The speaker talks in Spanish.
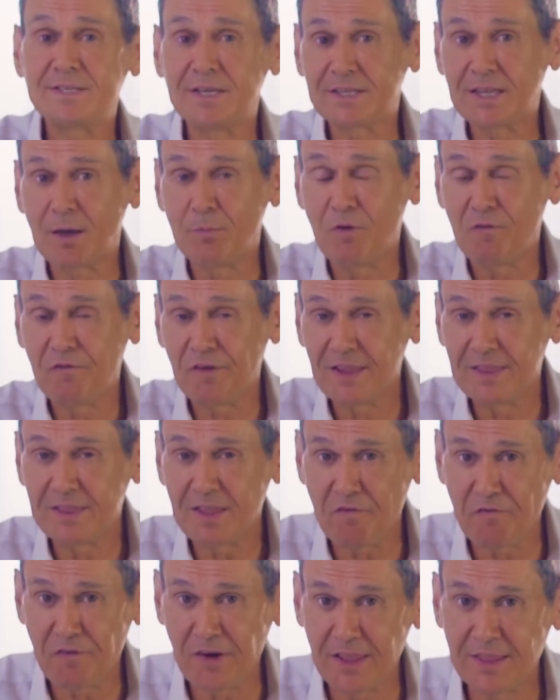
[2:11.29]
si estamos
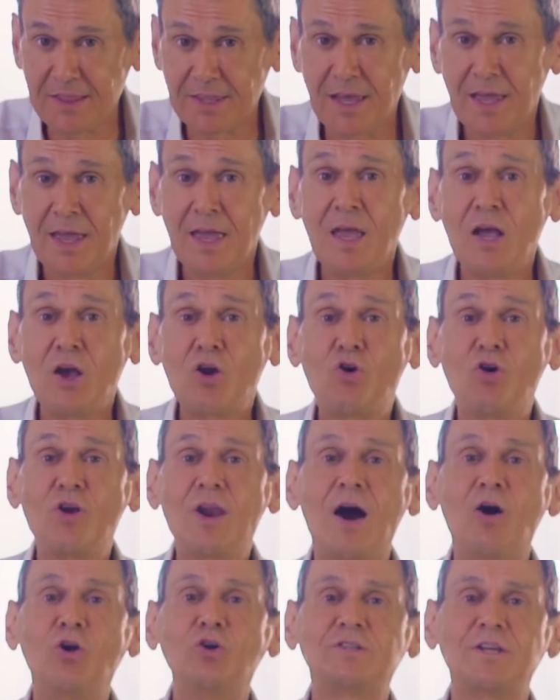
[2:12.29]
frente a frente
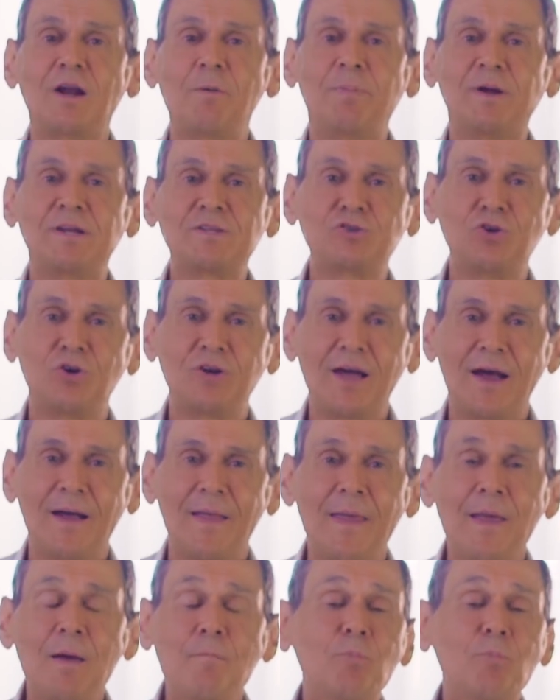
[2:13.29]
con la otra persona.